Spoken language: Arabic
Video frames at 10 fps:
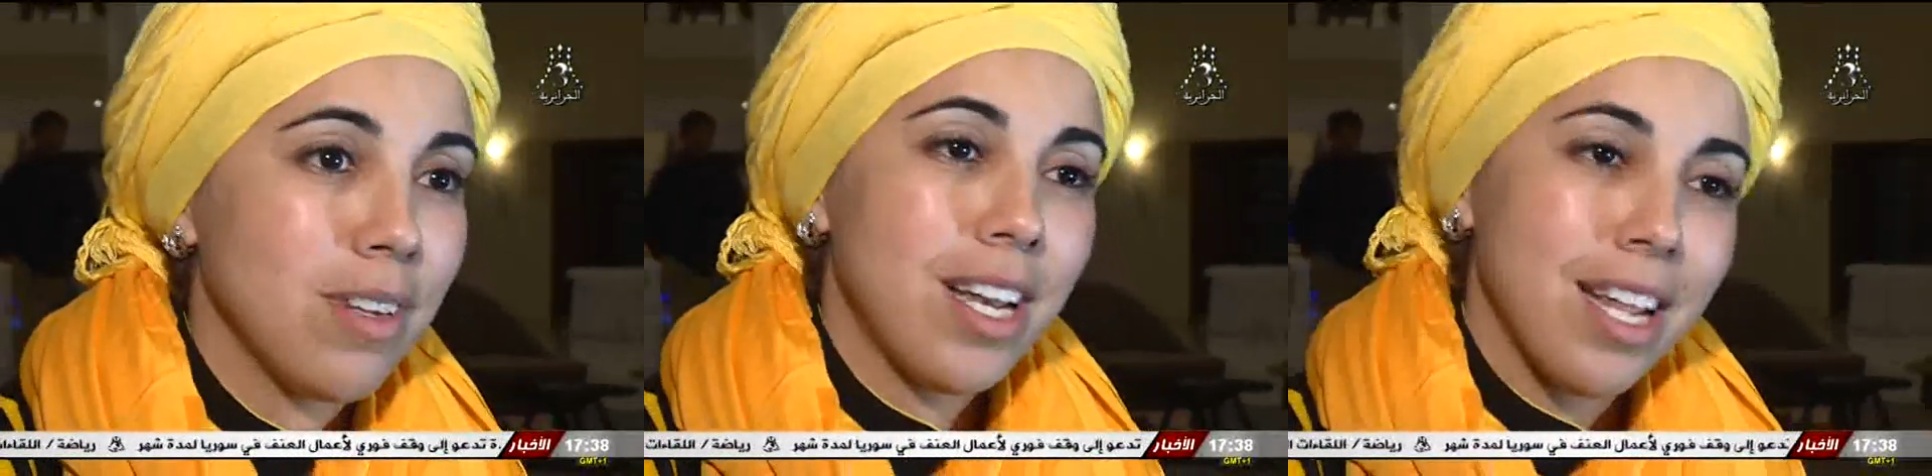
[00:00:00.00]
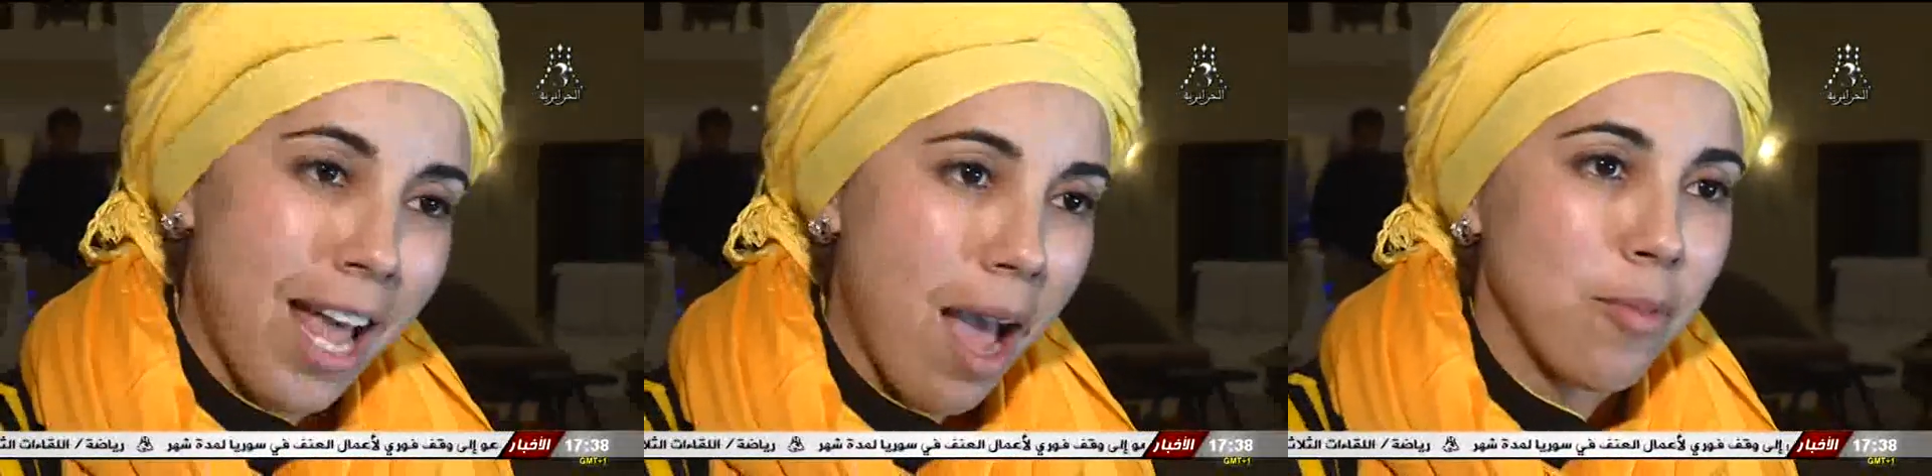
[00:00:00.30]

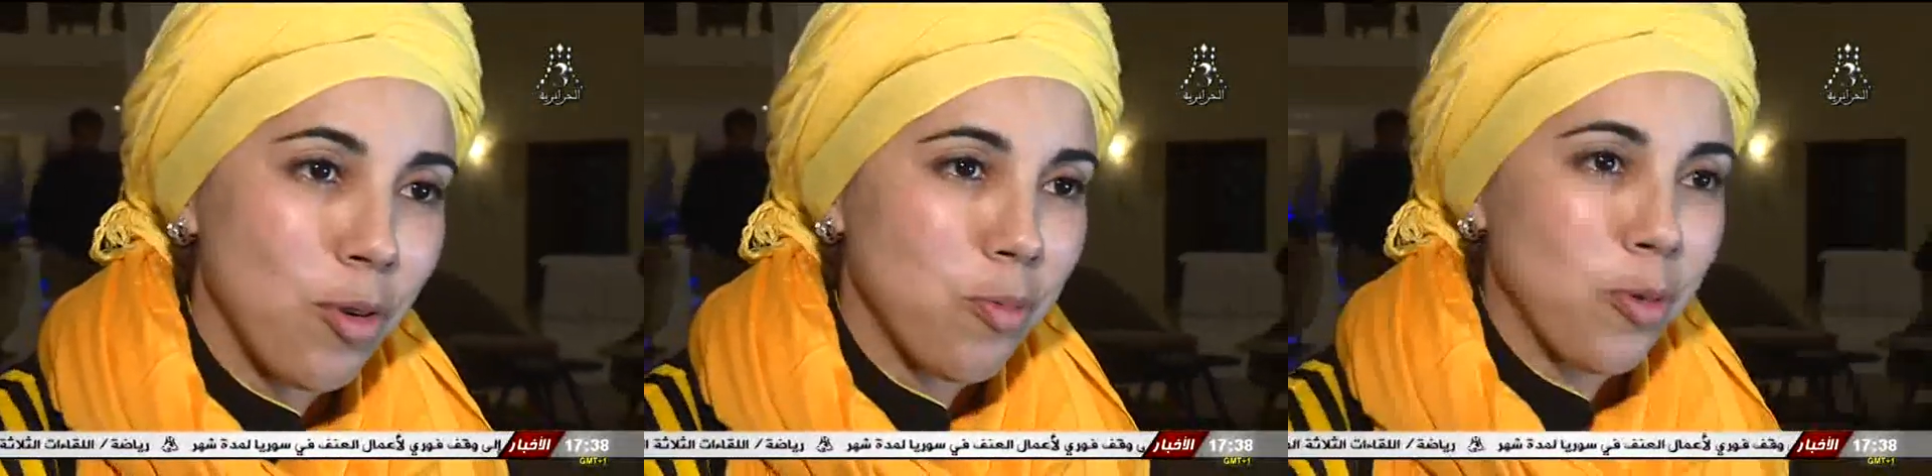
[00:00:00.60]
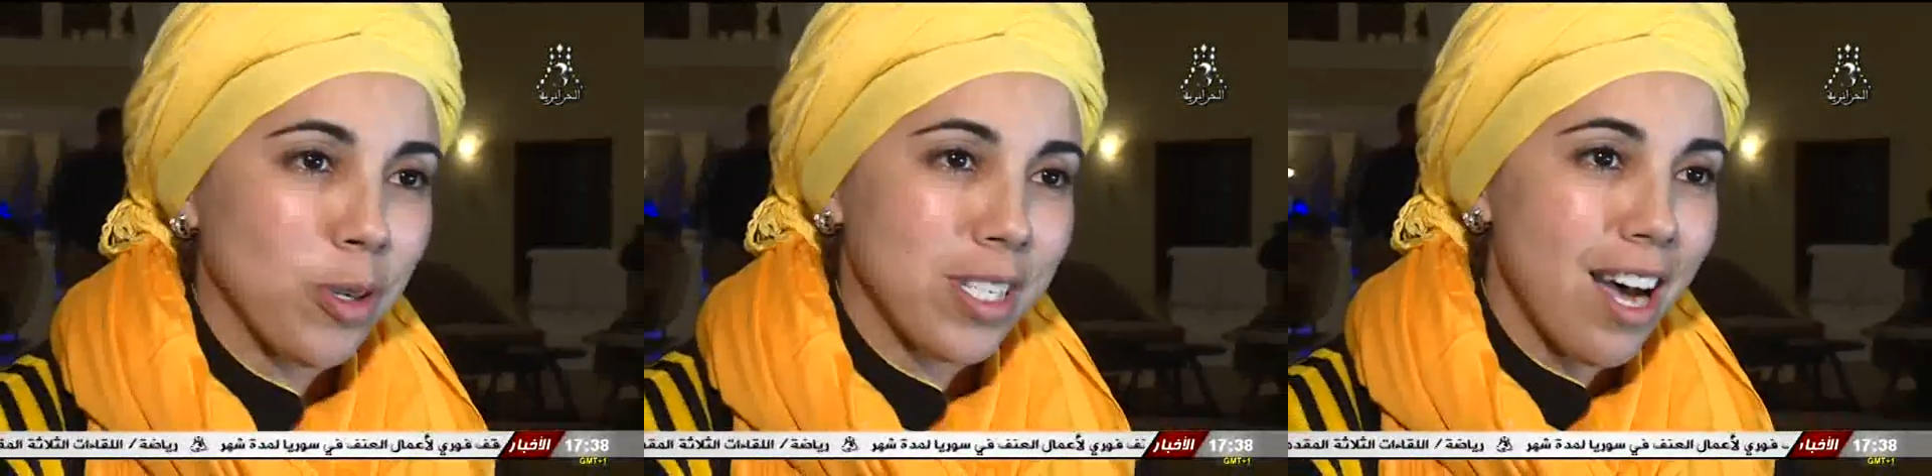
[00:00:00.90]
انا نعملوا
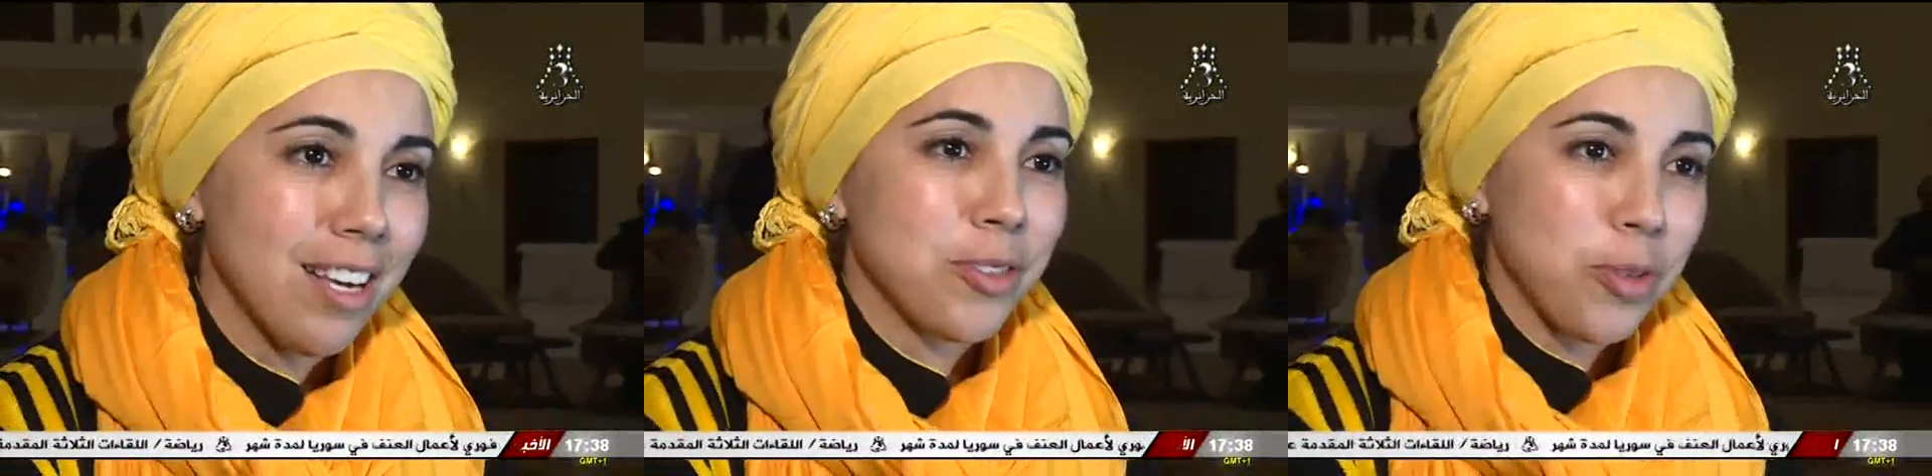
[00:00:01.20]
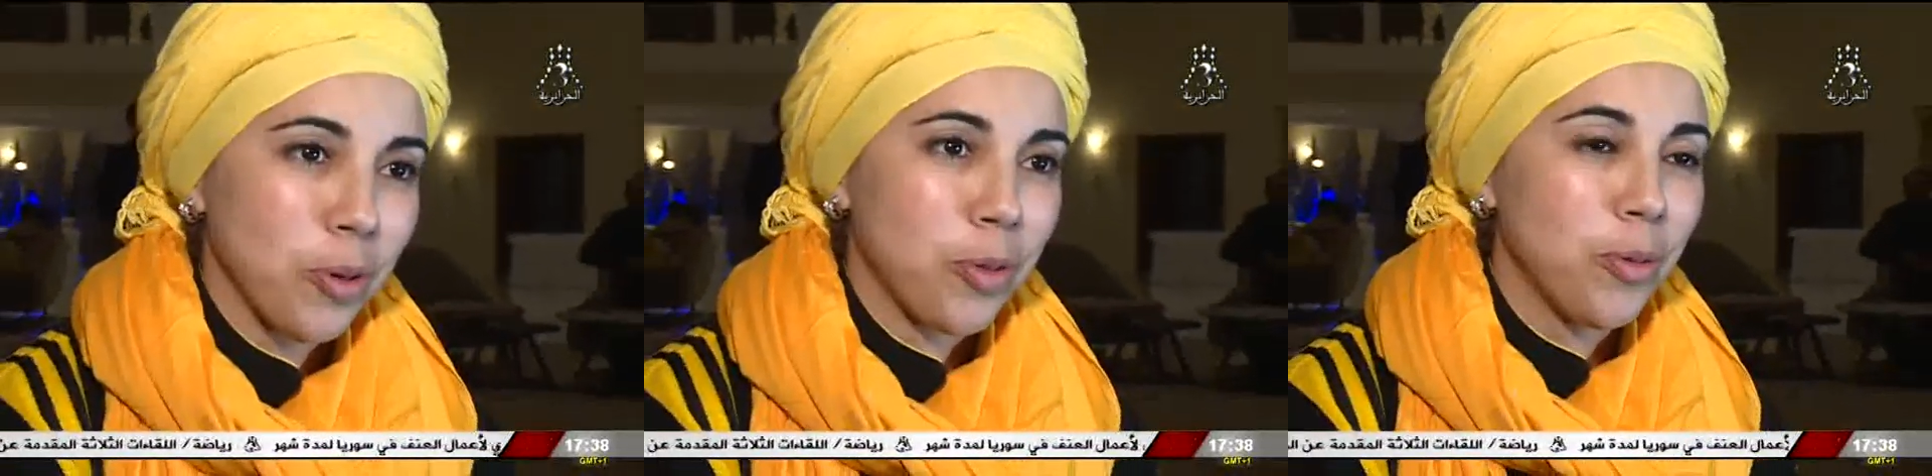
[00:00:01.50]
فرصة سا
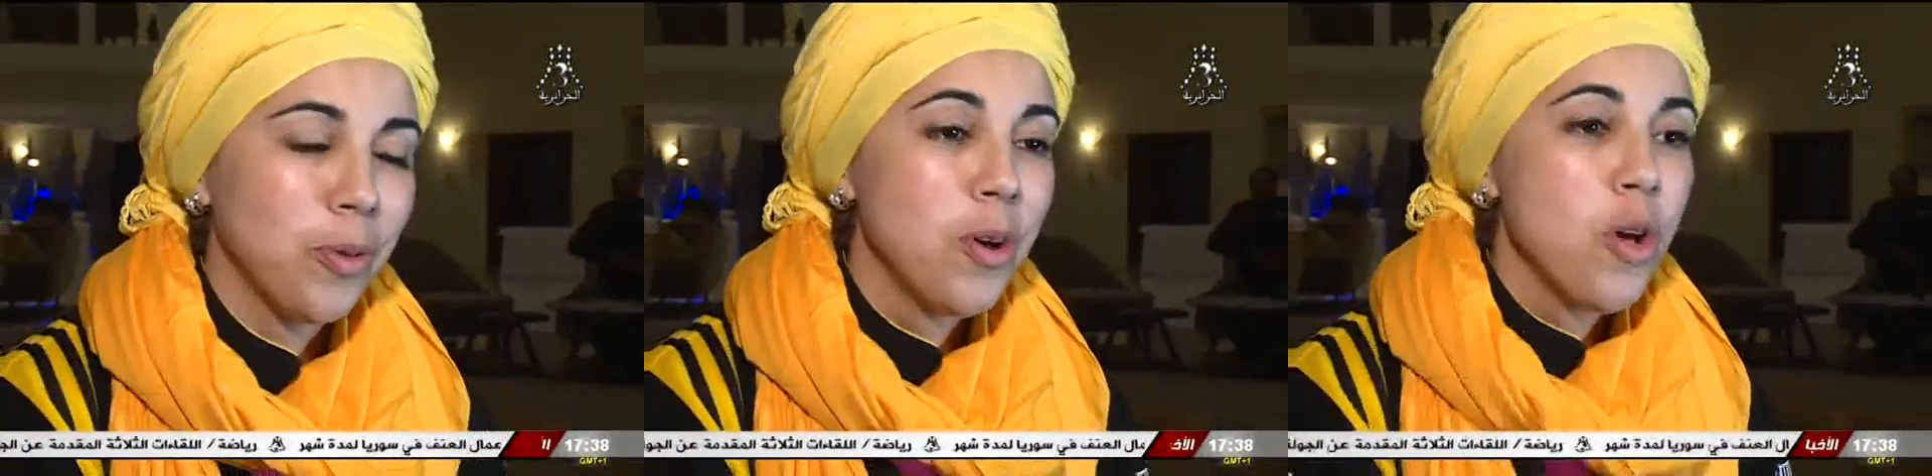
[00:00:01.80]
سورتو